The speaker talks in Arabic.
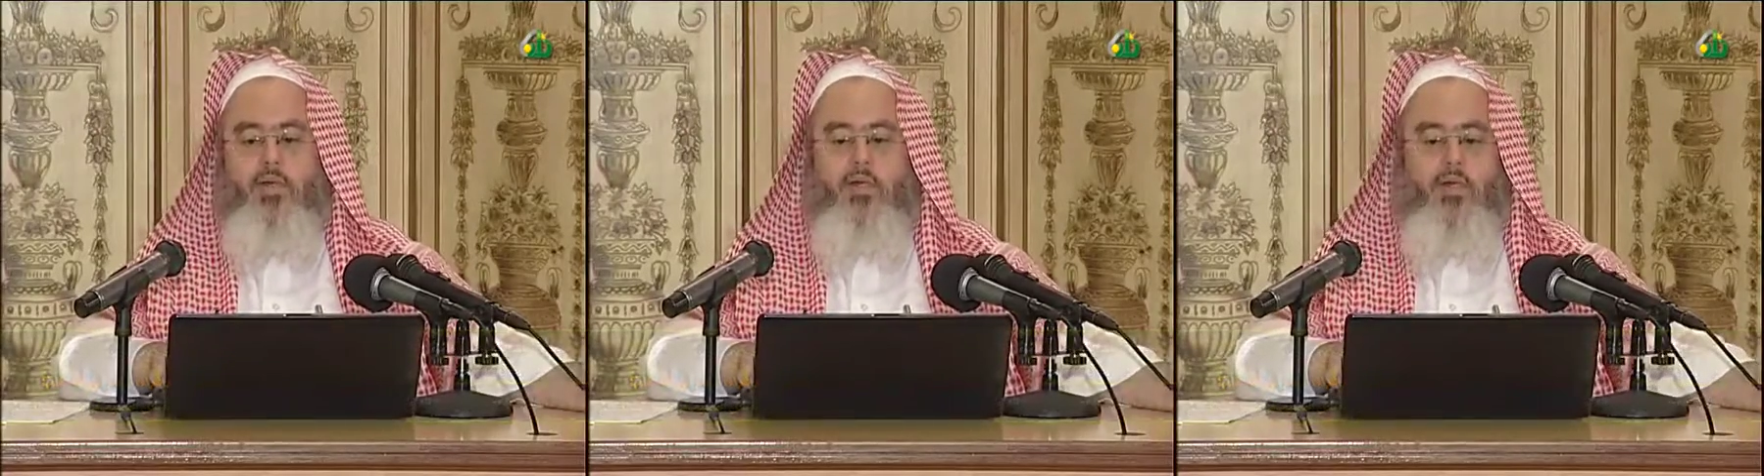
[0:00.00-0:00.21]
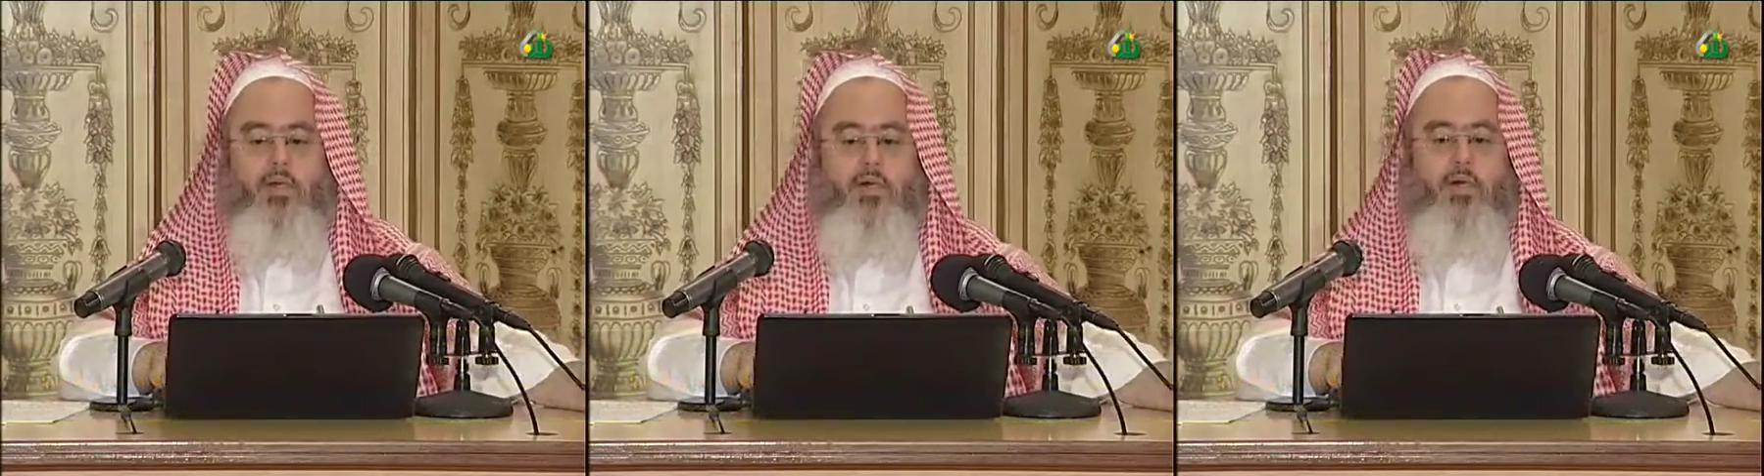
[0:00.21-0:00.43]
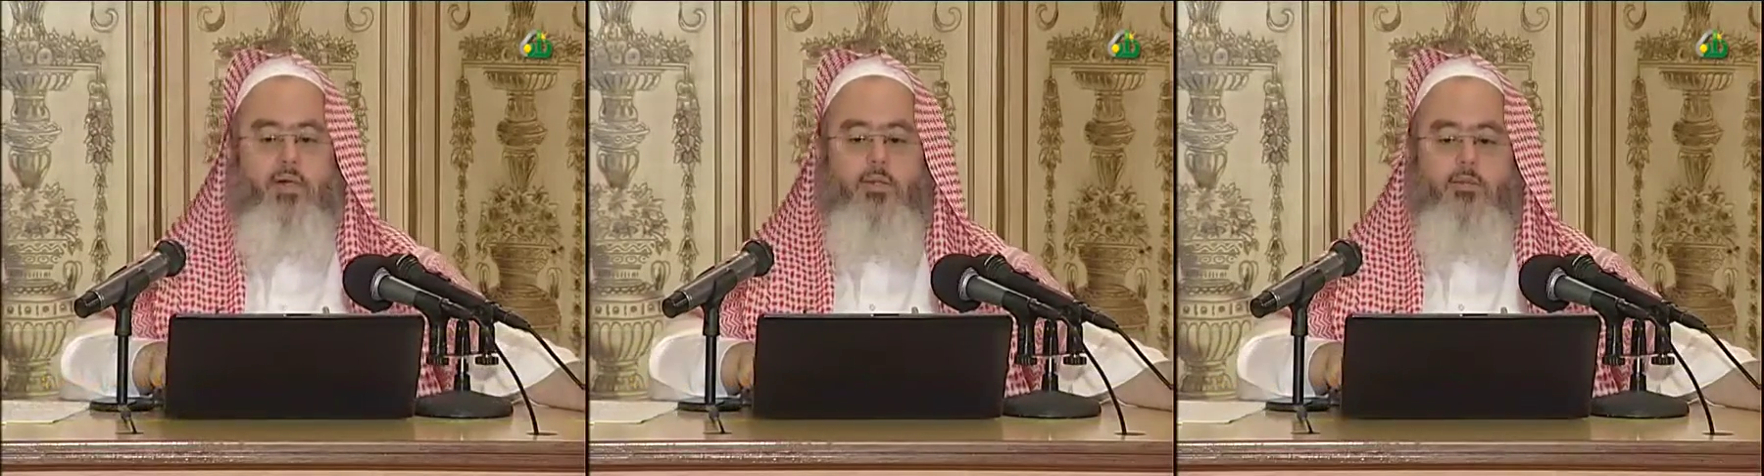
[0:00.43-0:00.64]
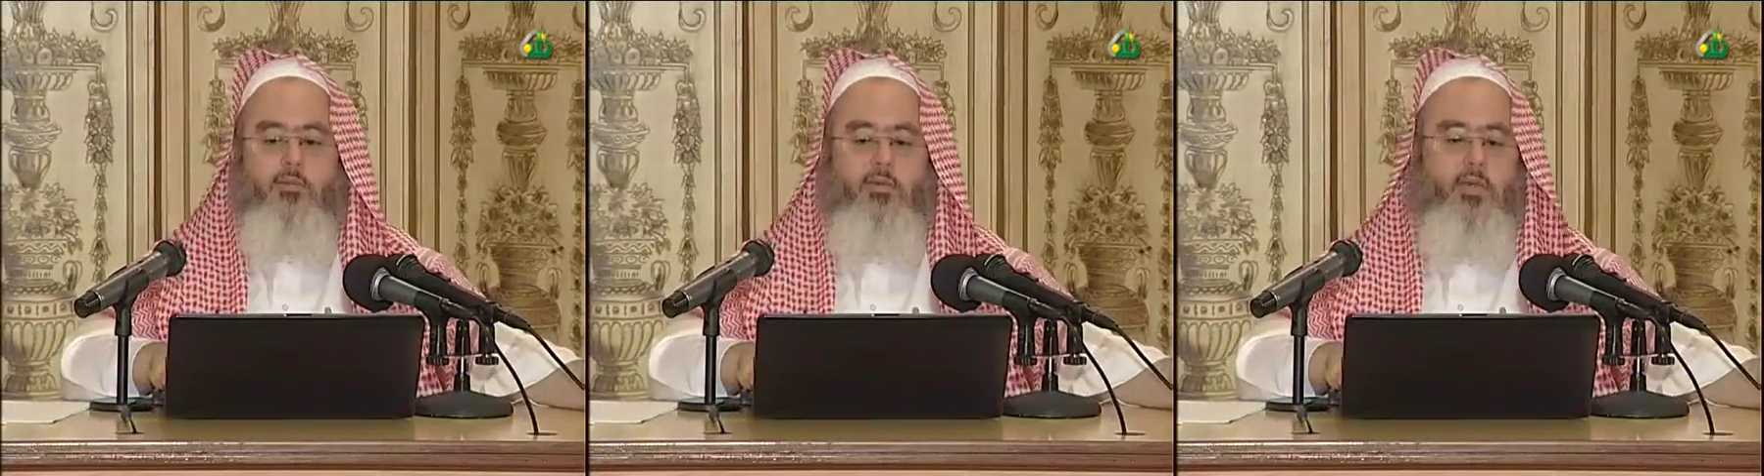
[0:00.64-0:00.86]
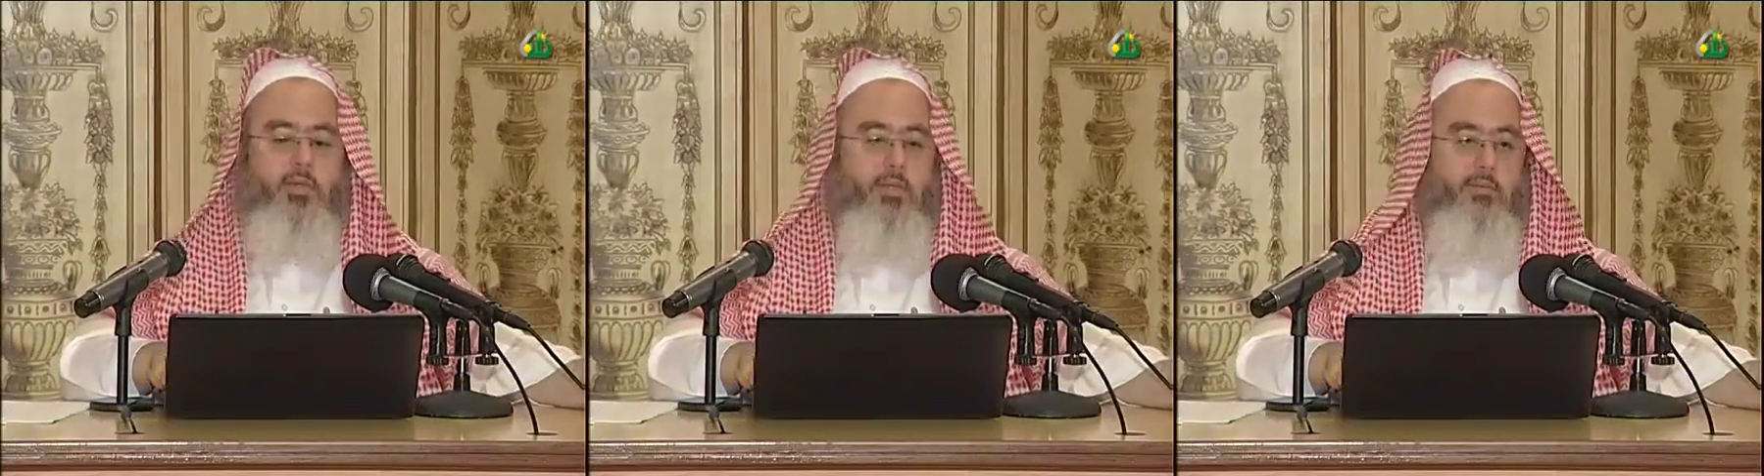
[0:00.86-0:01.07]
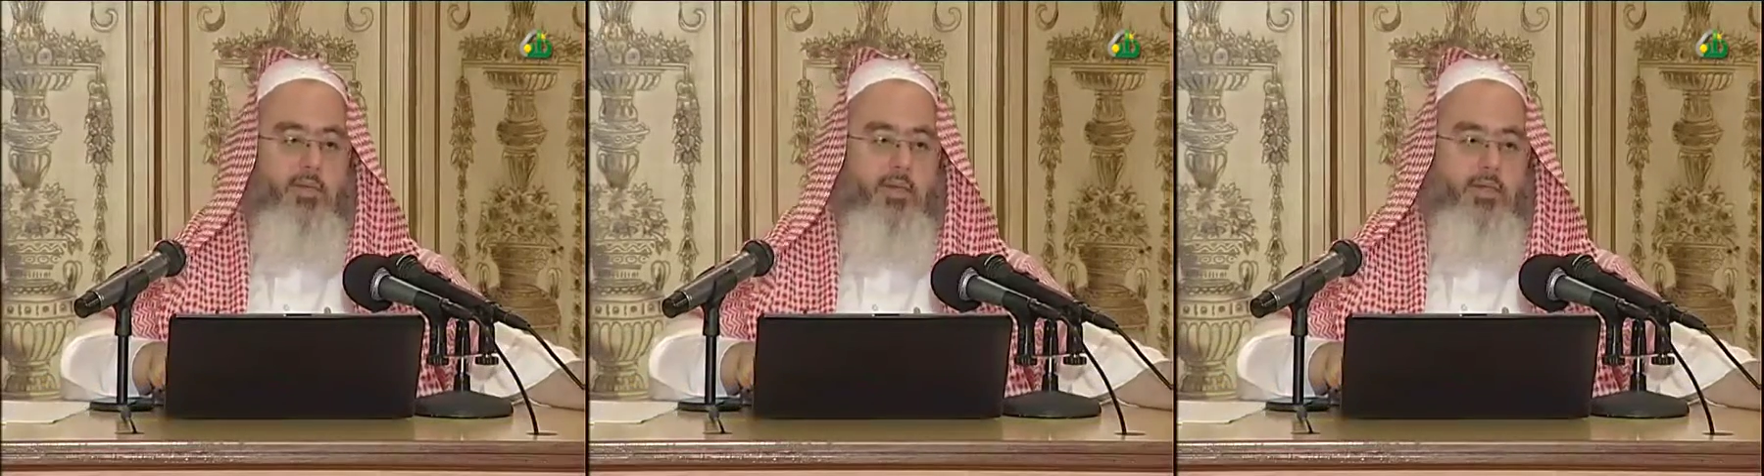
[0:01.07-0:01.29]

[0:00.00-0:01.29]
من ينقاد ببيت من